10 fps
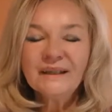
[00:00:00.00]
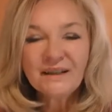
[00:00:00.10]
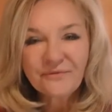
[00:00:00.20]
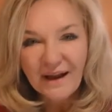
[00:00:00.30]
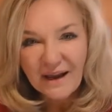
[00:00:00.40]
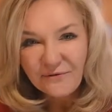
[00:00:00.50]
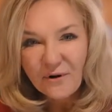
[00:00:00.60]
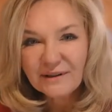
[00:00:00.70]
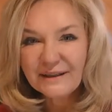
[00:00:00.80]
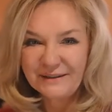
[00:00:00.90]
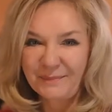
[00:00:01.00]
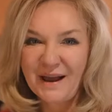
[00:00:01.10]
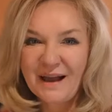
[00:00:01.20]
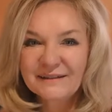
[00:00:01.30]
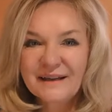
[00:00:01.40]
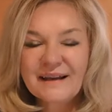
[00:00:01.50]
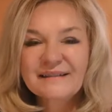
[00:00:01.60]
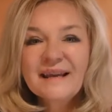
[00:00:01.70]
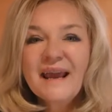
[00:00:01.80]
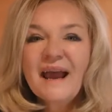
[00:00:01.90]
Die Freifolge ist bei
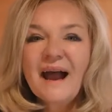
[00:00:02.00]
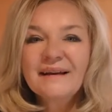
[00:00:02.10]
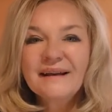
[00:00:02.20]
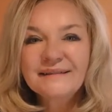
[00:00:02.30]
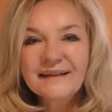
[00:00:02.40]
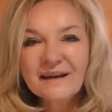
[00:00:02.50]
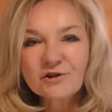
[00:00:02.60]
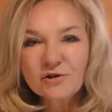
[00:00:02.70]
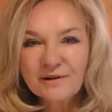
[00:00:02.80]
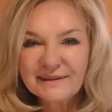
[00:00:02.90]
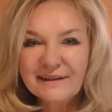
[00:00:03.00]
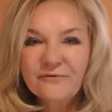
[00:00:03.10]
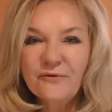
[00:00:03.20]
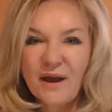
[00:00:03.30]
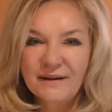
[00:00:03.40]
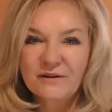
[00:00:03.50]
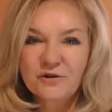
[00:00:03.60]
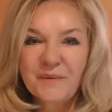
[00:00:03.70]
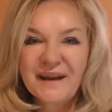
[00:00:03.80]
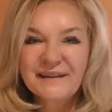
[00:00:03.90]
HTS einer der Schlüssel für einen
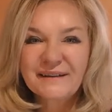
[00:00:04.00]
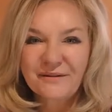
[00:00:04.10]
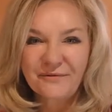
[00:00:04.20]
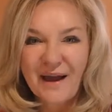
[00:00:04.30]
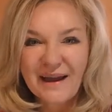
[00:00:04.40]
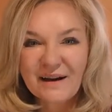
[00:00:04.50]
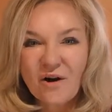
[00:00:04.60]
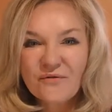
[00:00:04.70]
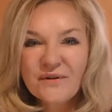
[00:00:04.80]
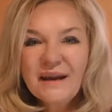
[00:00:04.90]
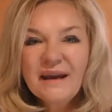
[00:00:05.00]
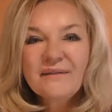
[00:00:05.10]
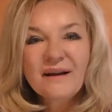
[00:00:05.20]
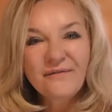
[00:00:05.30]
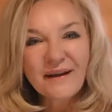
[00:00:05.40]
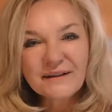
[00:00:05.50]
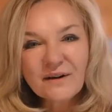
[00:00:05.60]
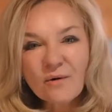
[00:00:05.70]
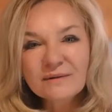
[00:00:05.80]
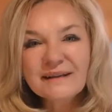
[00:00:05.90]
späteren Freilauf, weil wenn
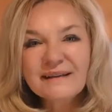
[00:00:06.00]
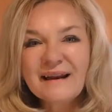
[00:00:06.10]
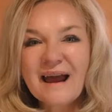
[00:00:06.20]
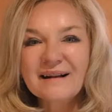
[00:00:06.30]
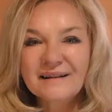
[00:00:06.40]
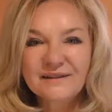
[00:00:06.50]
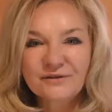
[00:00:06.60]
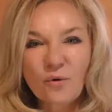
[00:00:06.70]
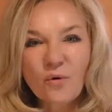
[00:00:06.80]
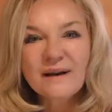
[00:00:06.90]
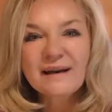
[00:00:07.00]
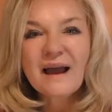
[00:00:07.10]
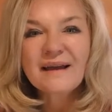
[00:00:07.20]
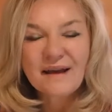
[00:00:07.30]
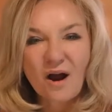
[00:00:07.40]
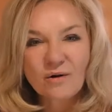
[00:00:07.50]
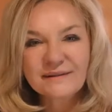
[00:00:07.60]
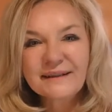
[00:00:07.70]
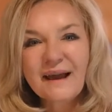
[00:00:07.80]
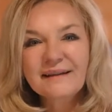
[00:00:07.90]
der Hund in der Lage ist, ohne Leine
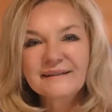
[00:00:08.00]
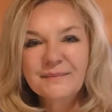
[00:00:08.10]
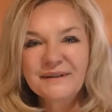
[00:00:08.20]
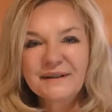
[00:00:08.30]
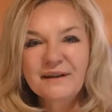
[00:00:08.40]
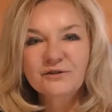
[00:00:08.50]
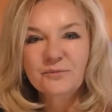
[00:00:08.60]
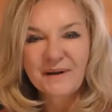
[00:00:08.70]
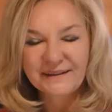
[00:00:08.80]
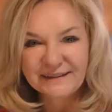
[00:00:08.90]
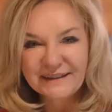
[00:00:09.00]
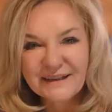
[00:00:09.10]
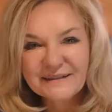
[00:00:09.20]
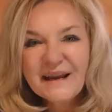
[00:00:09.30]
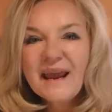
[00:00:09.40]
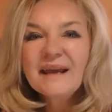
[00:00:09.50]
Außenreize mit dir zu passieren,